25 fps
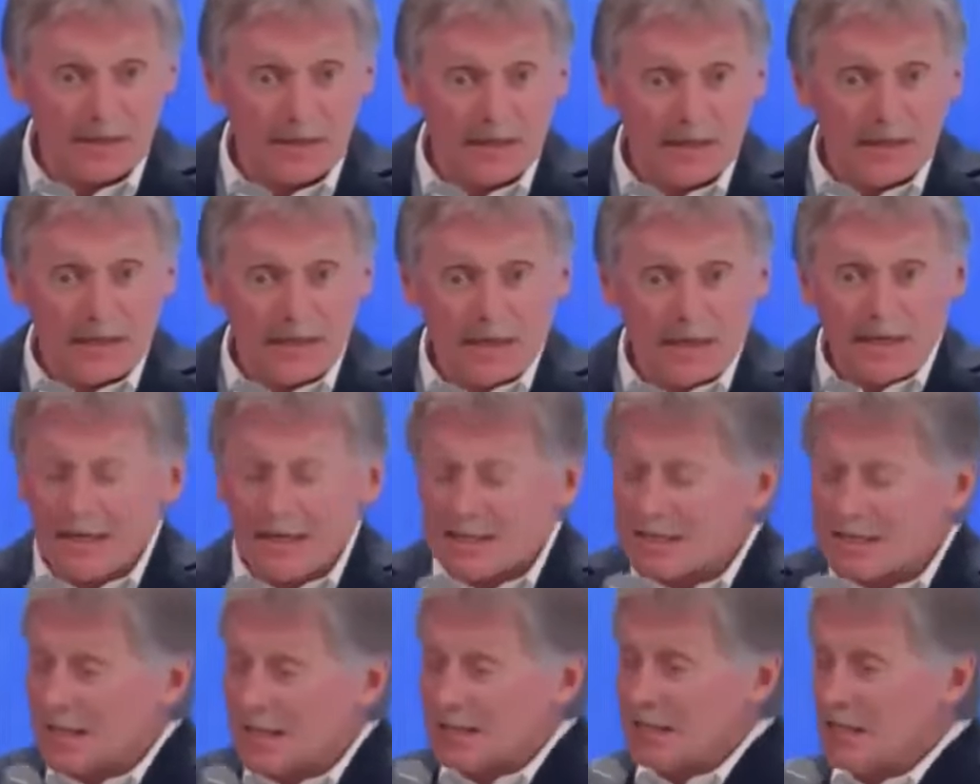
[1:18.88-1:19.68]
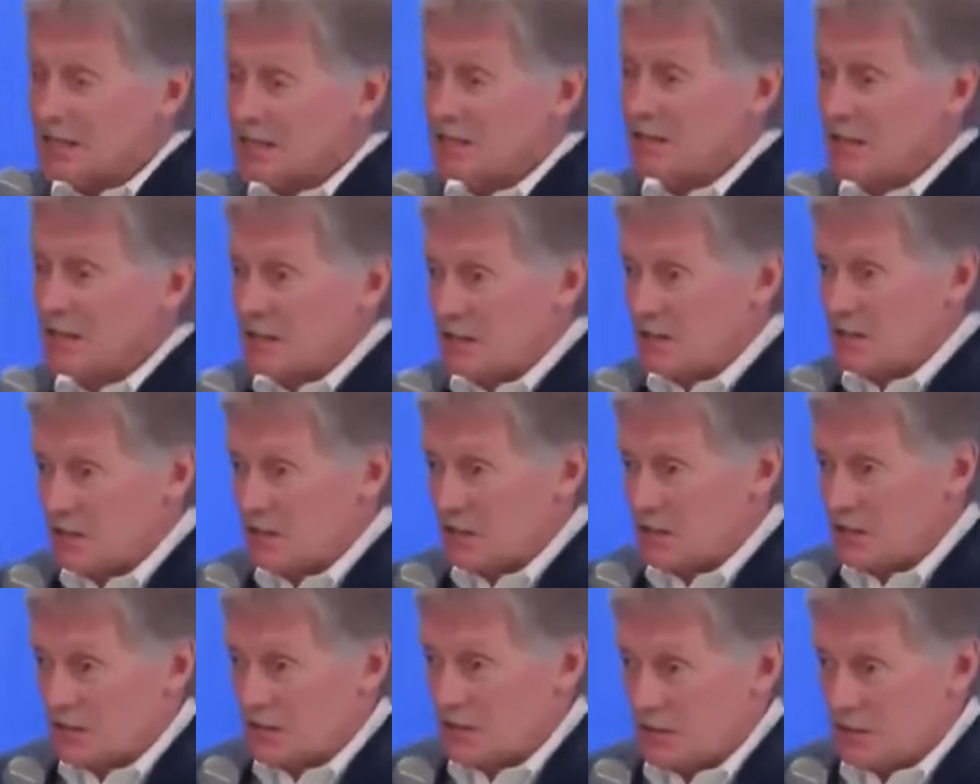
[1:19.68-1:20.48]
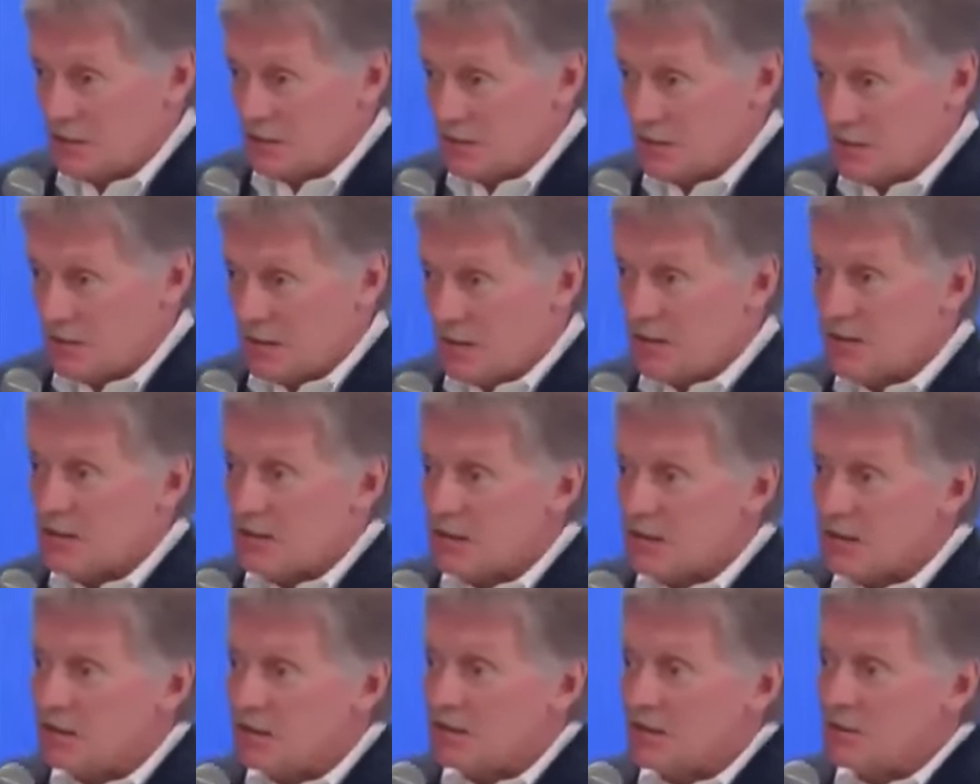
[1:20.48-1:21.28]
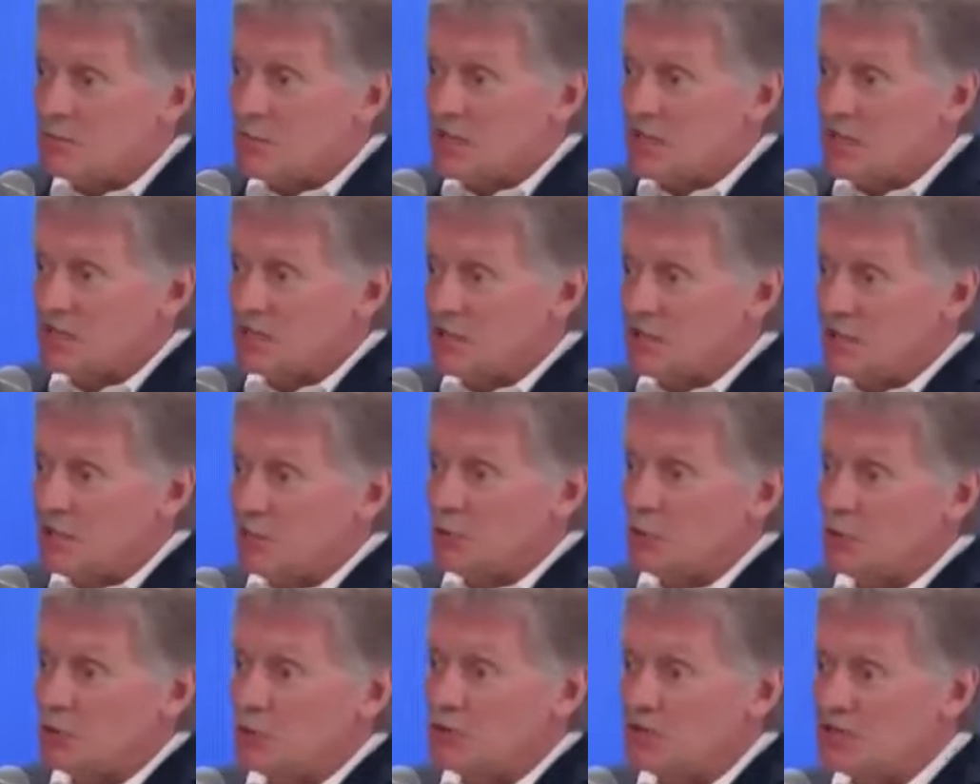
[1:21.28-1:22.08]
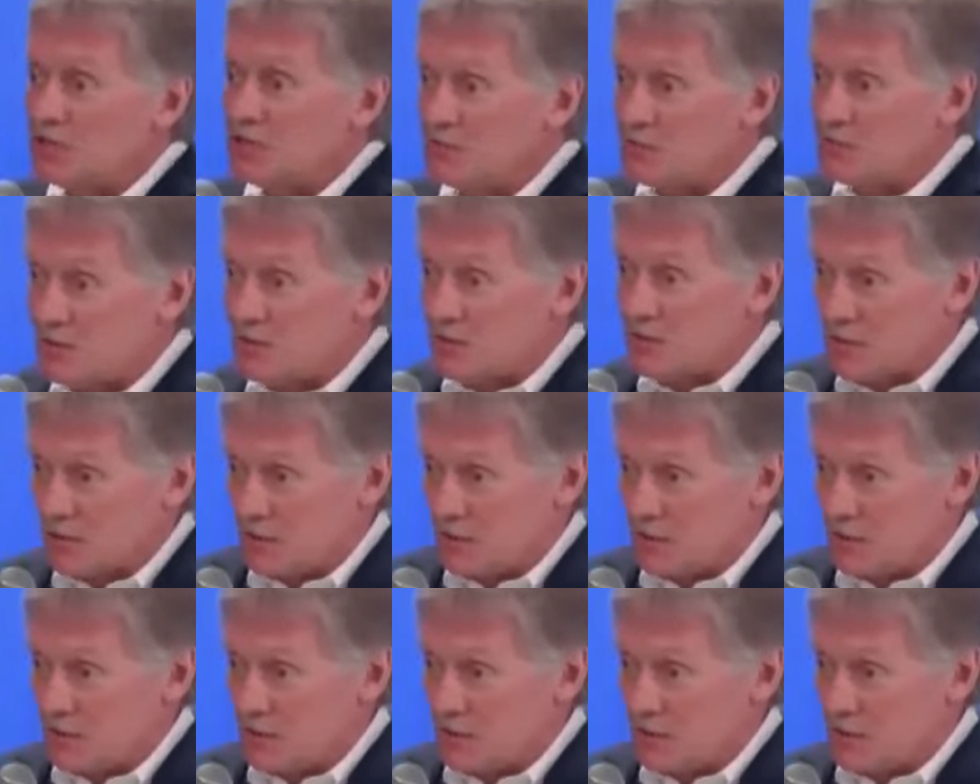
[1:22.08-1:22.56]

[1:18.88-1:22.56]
это однозначно. Это демонстрируют цифры.